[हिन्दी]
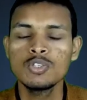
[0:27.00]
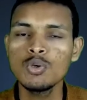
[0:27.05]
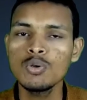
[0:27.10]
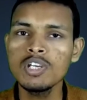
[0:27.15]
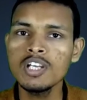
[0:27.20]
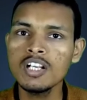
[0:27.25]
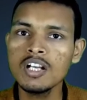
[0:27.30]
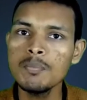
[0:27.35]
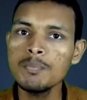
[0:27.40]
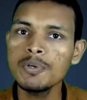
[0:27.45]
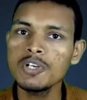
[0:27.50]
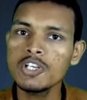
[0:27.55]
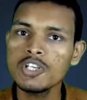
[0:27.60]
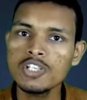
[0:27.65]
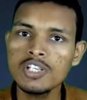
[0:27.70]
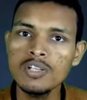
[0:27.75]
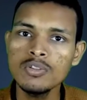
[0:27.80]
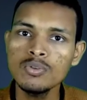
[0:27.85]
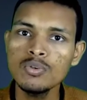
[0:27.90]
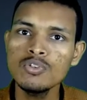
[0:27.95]
क्योंकि
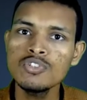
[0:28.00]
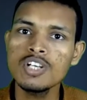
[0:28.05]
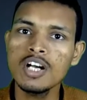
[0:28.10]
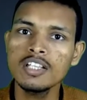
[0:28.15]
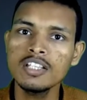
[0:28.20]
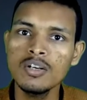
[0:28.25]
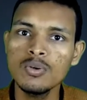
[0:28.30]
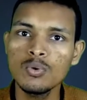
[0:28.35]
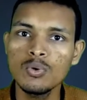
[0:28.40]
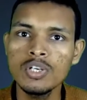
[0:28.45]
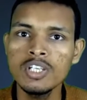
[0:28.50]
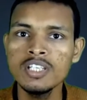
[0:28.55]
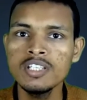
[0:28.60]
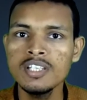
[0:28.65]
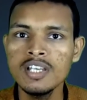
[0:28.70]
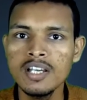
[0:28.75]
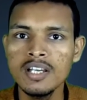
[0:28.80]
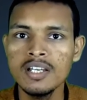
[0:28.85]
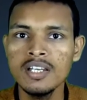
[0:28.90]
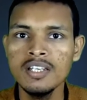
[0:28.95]
कंपटीशन तो ज़्यादा हो ही
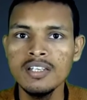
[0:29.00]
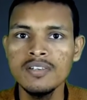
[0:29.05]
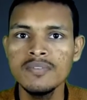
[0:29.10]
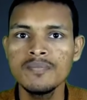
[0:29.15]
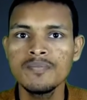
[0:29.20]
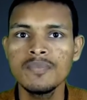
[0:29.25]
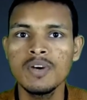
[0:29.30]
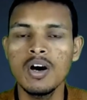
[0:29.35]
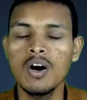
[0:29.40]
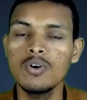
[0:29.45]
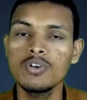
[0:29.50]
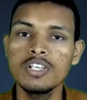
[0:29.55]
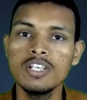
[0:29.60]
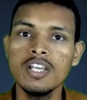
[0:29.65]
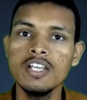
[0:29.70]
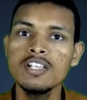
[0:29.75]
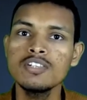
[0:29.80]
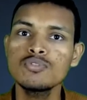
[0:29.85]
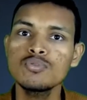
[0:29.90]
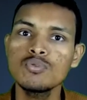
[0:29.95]
गया है
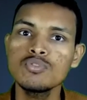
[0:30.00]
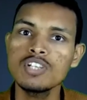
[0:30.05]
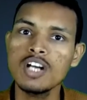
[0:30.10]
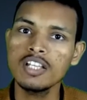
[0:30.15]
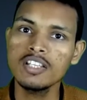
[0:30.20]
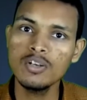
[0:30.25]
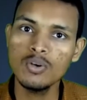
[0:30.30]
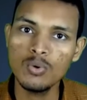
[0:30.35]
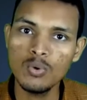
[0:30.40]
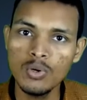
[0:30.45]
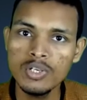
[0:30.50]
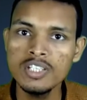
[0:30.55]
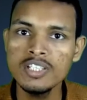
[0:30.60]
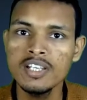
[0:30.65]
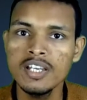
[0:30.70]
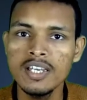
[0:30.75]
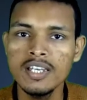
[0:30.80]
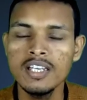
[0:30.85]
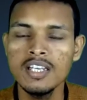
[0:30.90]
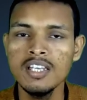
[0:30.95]
ऑडियंस तो ज़्यादा हो
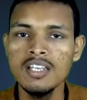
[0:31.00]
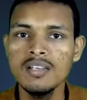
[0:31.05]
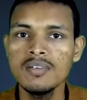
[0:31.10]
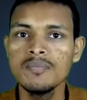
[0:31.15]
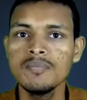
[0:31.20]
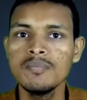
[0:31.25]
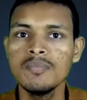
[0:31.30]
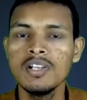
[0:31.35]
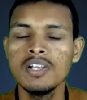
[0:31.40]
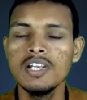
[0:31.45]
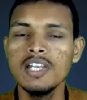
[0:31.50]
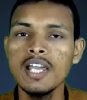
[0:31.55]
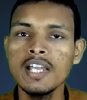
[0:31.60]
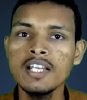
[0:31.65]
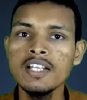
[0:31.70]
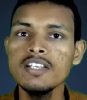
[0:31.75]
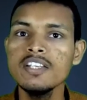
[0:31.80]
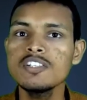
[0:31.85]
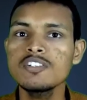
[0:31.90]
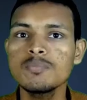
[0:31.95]
ही गए हैं
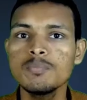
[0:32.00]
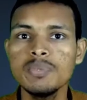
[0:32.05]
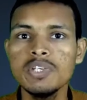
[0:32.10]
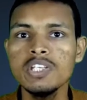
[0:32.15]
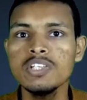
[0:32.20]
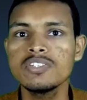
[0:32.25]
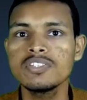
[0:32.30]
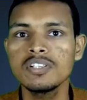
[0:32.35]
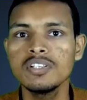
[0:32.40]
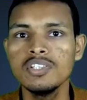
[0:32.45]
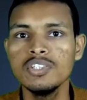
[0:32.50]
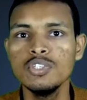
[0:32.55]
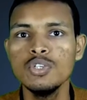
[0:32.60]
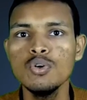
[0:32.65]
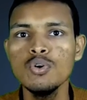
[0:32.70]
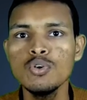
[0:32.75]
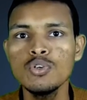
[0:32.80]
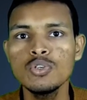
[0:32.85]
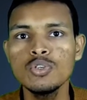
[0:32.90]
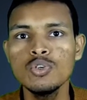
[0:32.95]
लेकिन इस बीच
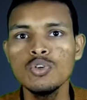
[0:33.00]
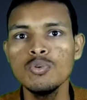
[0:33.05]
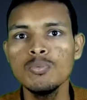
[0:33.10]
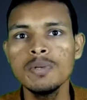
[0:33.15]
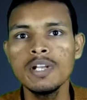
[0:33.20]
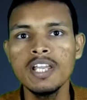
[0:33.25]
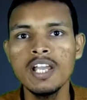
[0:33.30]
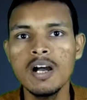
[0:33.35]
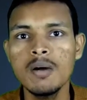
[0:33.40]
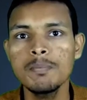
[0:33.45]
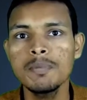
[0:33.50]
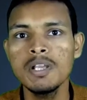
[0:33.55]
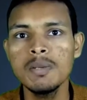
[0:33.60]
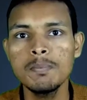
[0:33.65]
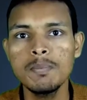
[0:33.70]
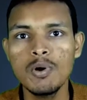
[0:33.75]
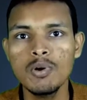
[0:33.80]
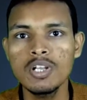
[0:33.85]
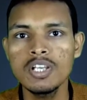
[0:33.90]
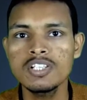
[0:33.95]
यूट्यूब ने
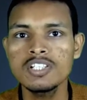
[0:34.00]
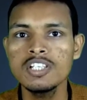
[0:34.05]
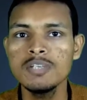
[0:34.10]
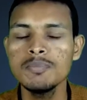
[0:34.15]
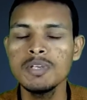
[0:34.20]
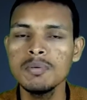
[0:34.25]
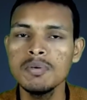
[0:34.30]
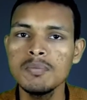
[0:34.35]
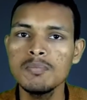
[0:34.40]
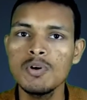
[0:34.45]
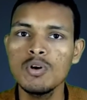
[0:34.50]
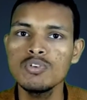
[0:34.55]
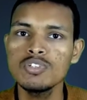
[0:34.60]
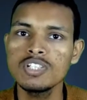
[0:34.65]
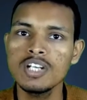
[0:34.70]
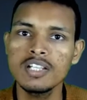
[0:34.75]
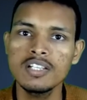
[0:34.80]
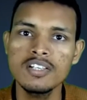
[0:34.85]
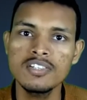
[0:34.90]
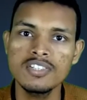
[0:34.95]
अपने पॉलिसी में भी
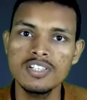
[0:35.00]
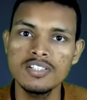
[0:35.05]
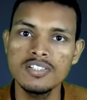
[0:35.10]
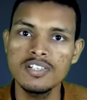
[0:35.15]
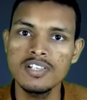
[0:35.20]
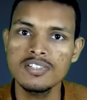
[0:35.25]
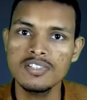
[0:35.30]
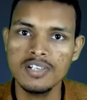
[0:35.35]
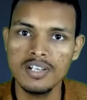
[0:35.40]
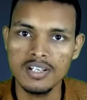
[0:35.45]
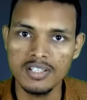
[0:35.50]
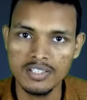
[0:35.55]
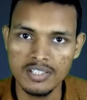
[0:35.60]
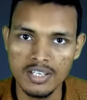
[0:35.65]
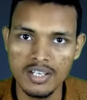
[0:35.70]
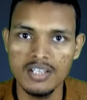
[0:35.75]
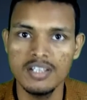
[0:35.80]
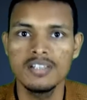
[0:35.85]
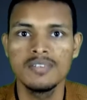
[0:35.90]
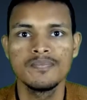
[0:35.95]
बहुत ज़्यादा चेंजेस कर
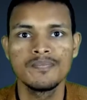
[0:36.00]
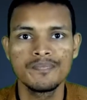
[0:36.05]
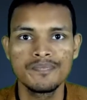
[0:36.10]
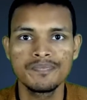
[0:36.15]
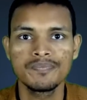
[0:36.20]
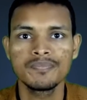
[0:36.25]
दिया है